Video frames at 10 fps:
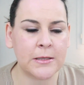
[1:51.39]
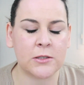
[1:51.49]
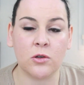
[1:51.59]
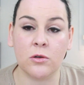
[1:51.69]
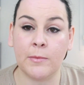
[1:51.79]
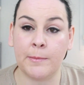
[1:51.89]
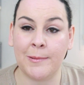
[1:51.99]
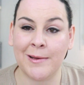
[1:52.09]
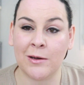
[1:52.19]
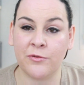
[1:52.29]
parce que ma
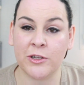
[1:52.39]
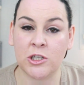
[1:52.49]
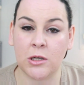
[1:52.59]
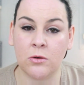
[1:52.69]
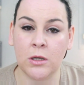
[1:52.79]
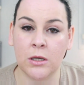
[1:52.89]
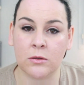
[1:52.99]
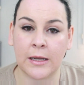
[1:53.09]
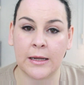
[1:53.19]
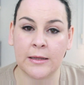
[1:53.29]
belle-mère, en fait, je l'ai gaulée
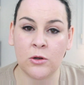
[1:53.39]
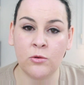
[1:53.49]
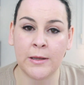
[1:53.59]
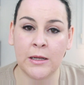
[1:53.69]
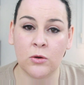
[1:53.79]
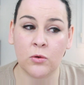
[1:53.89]
en train d'allumer